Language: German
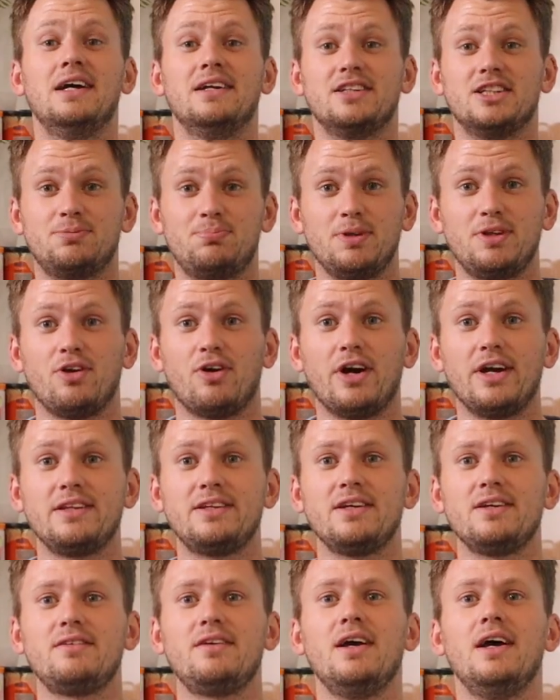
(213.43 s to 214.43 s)
Das
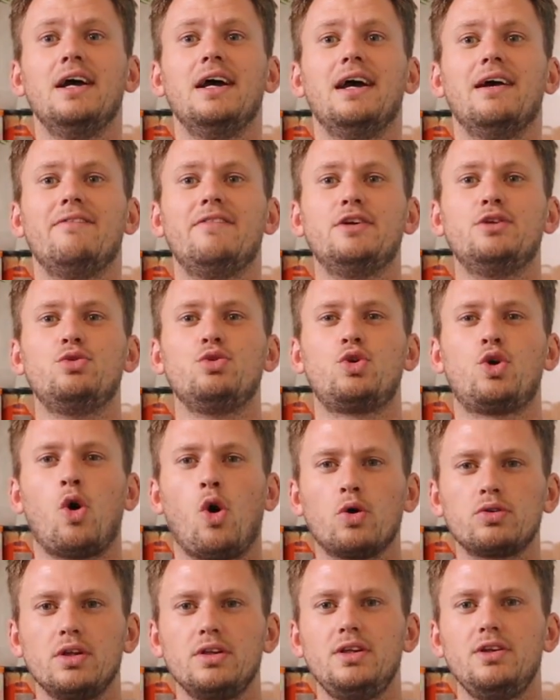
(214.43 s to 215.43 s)
bedeutet, wenn du
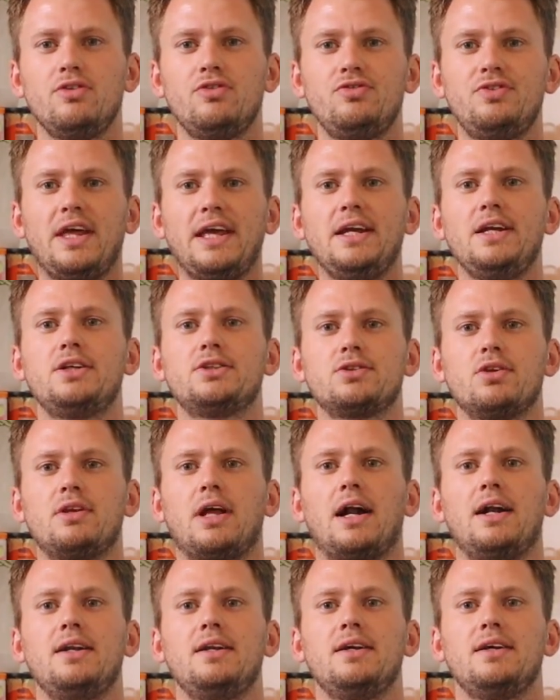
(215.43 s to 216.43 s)
kognitiv denkst und
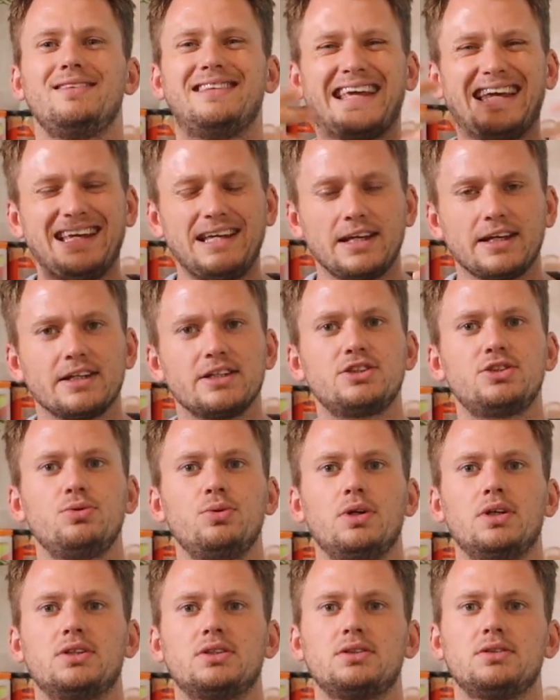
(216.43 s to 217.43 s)
alle
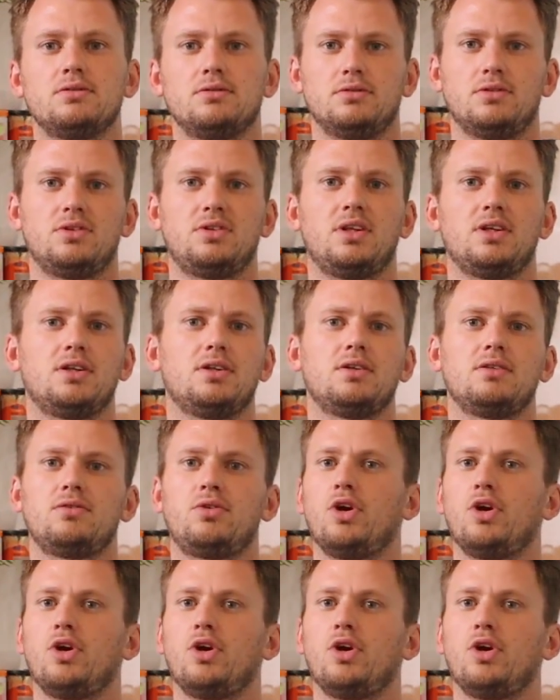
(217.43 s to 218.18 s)
Denkressourcen, und da äh,